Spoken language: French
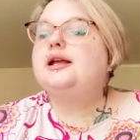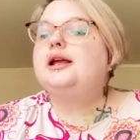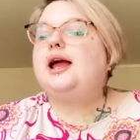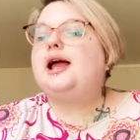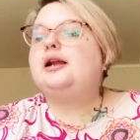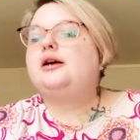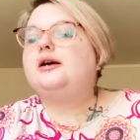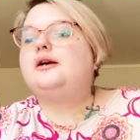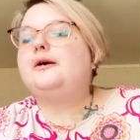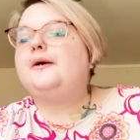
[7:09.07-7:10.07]

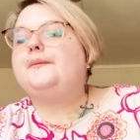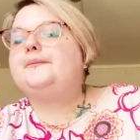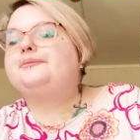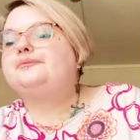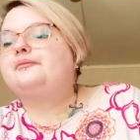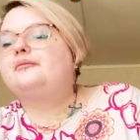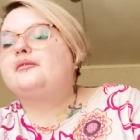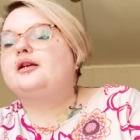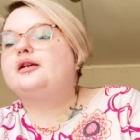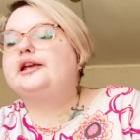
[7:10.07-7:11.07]
Alors,
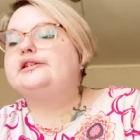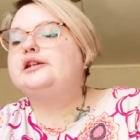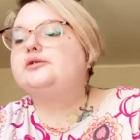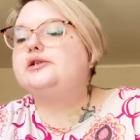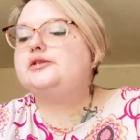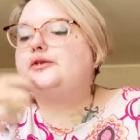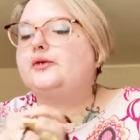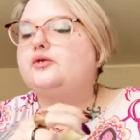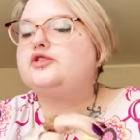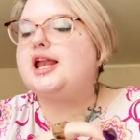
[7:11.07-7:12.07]
euh, qu'est-ce qu'il nous dit sur ce
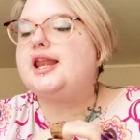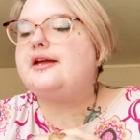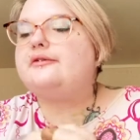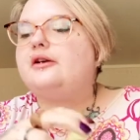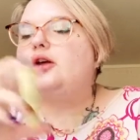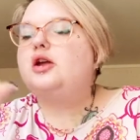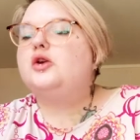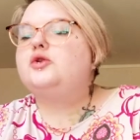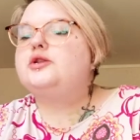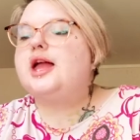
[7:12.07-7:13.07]
rouge à lèvres
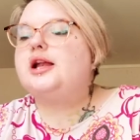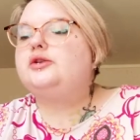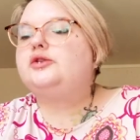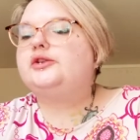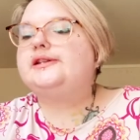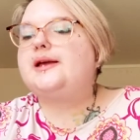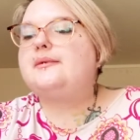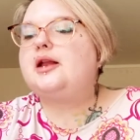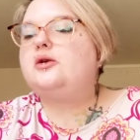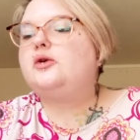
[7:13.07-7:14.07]
Une algue de
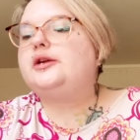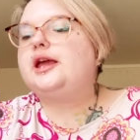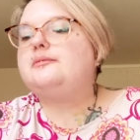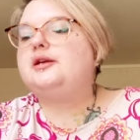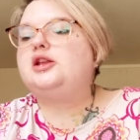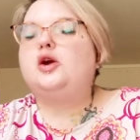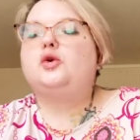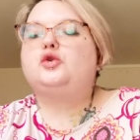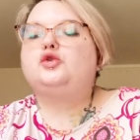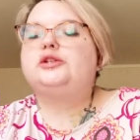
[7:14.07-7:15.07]
Saint-Malo qui améliore
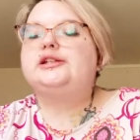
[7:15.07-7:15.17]
le taux